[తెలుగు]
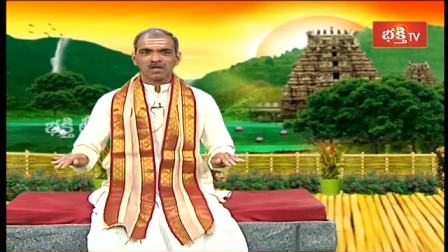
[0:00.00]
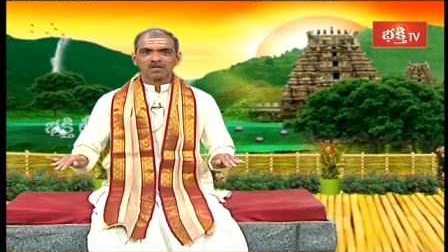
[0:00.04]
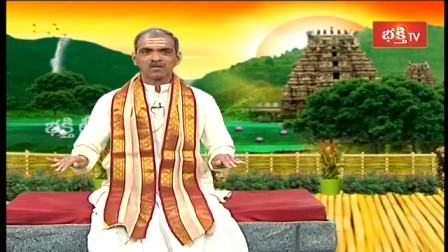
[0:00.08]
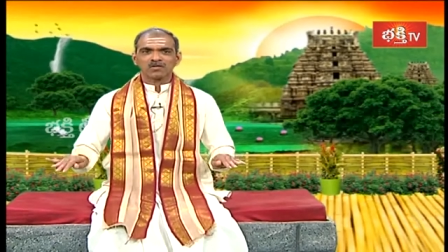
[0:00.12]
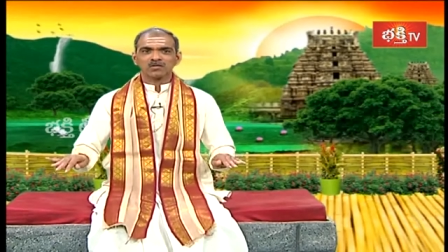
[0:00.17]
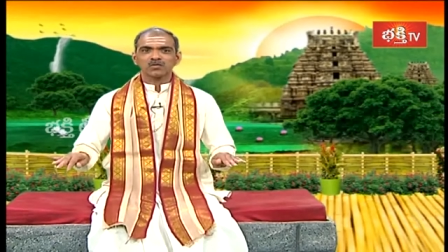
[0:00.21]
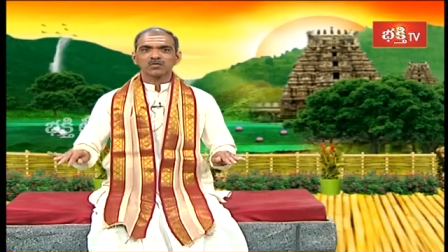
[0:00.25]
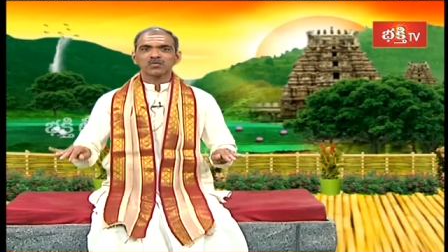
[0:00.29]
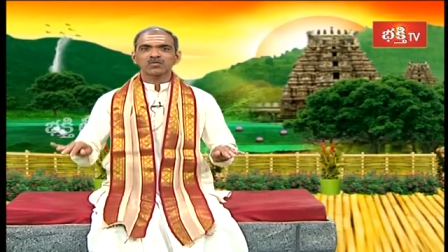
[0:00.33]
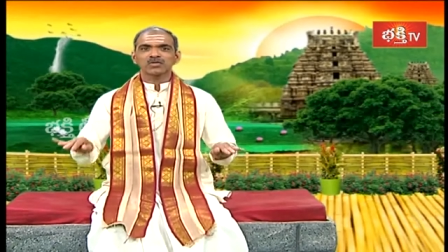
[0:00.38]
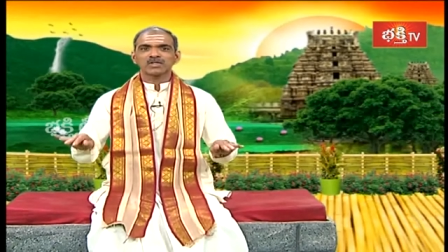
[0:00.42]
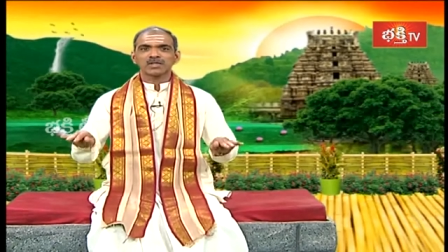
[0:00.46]

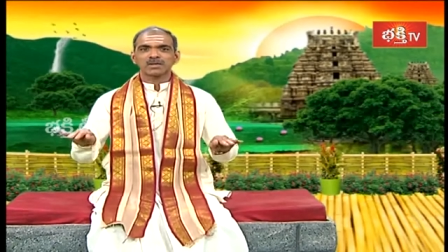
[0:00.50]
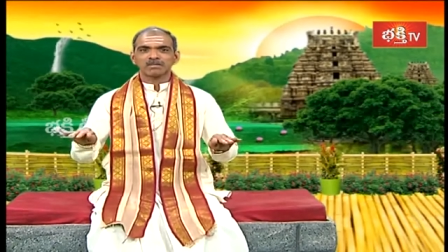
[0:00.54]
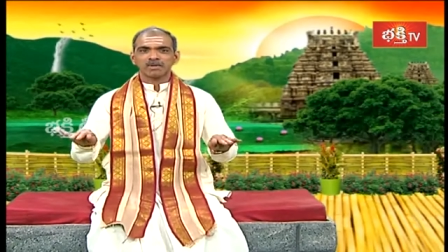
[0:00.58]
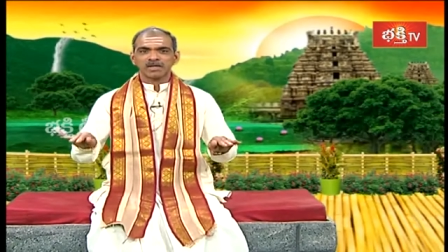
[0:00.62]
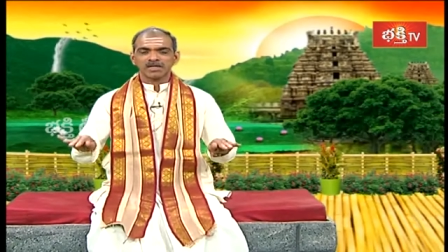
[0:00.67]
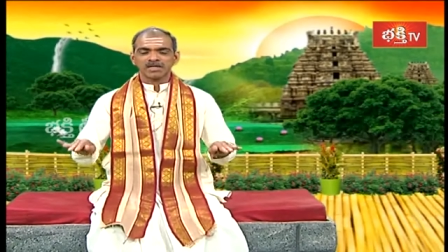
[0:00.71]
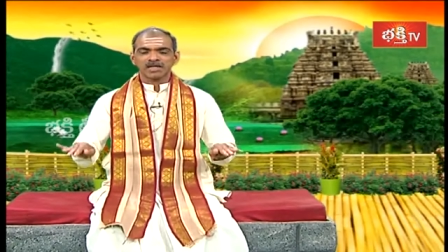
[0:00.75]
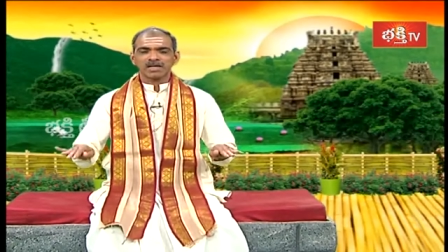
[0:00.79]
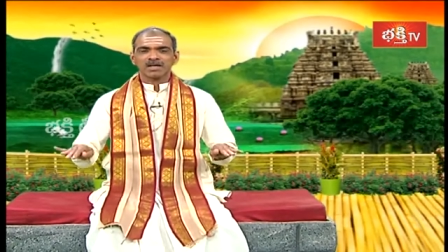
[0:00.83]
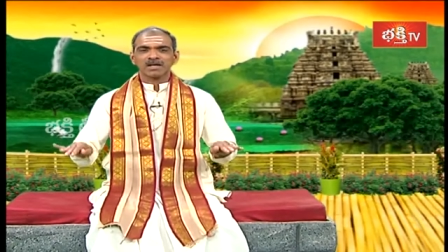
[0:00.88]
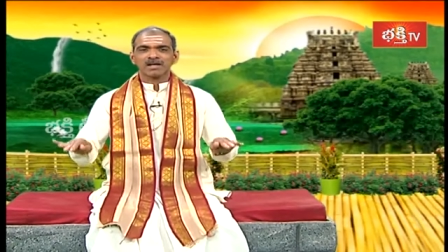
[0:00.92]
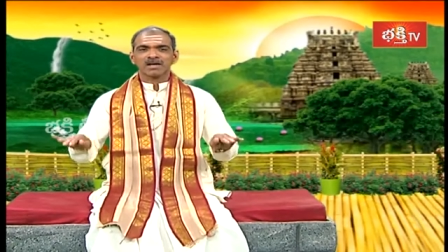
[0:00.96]
శౌచ
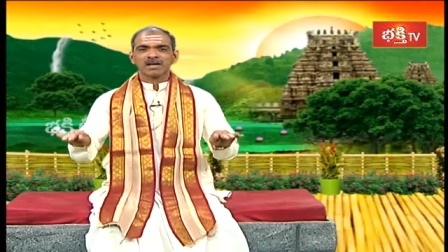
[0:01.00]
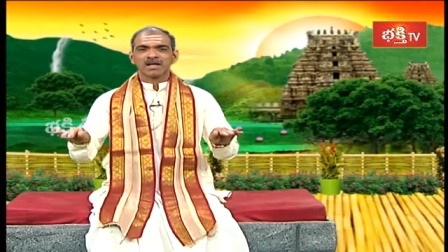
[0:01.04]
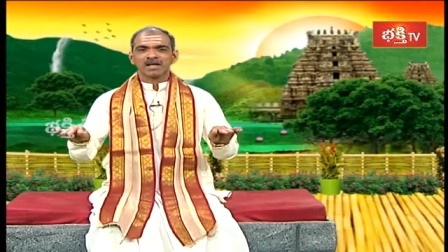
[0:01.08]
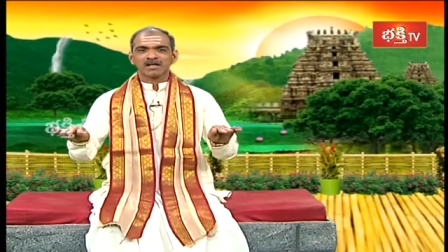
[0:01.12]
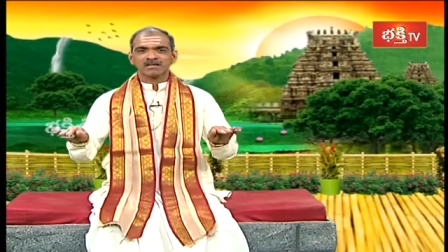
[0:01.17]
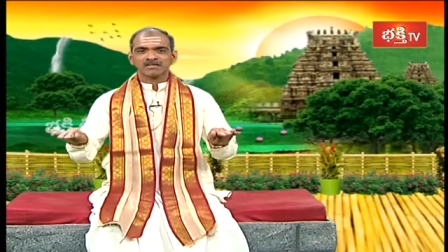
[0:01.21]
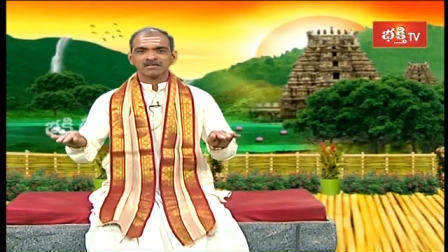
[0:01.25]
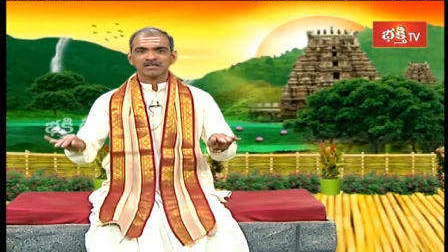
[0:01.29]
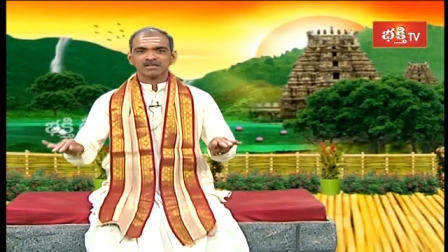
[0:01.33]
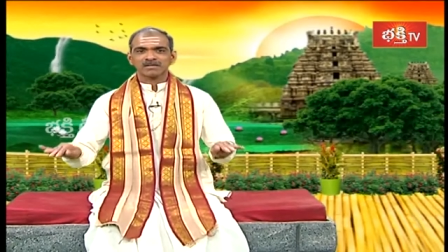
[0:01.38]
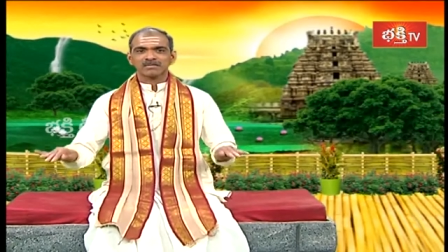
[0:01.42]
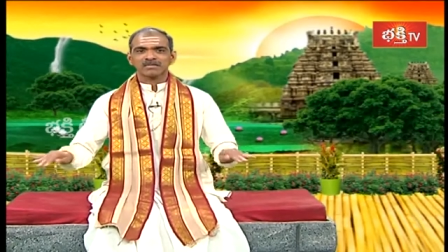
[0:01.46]
భయం
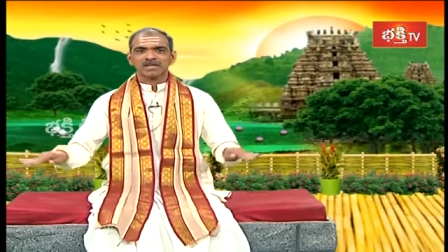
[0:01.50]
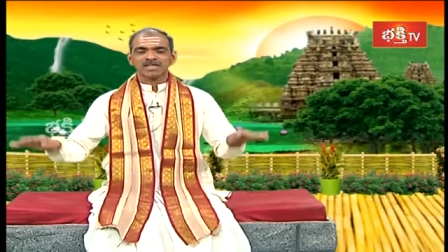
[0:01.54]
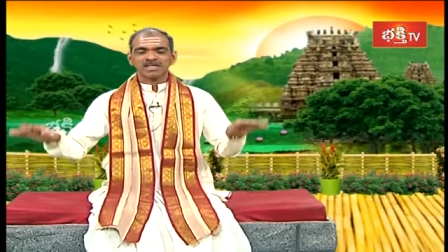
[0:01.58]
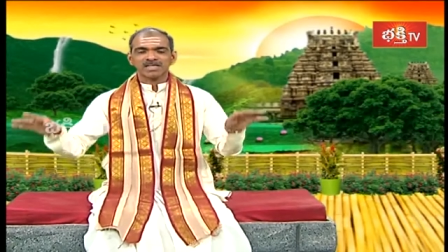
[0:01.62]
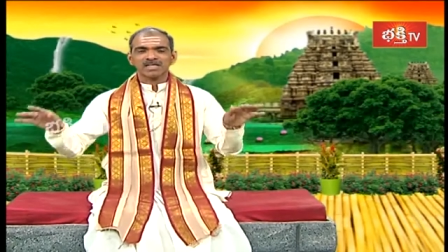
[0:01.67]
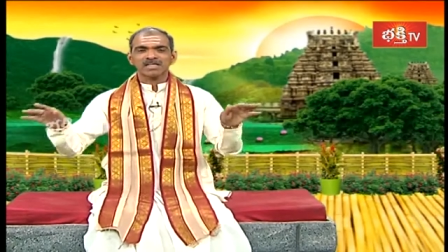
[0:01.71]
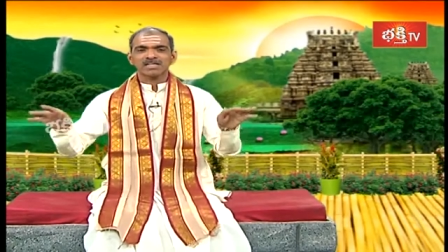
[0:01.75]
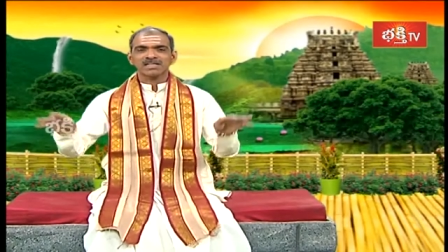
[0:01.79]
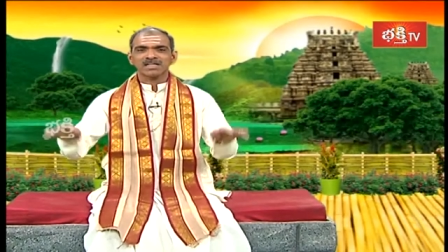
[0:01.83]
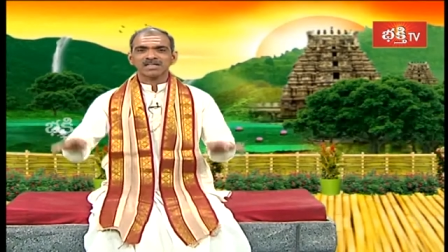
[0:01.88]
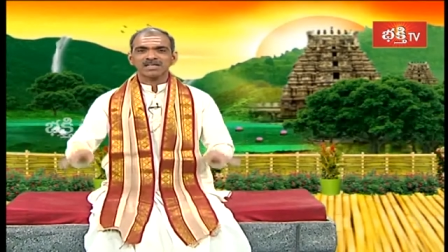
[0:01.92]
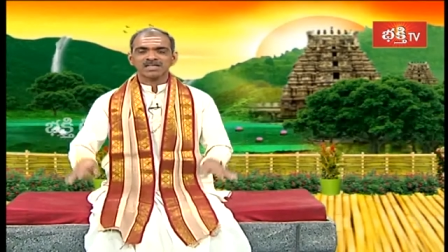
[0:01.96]
నాస్తి
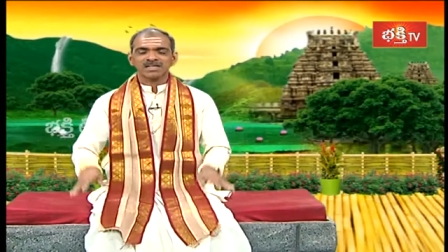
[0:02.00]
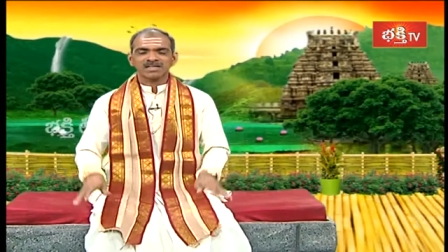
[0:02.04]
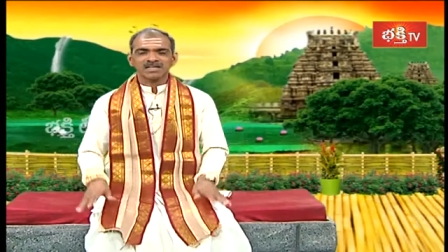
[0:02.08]
మహీతలే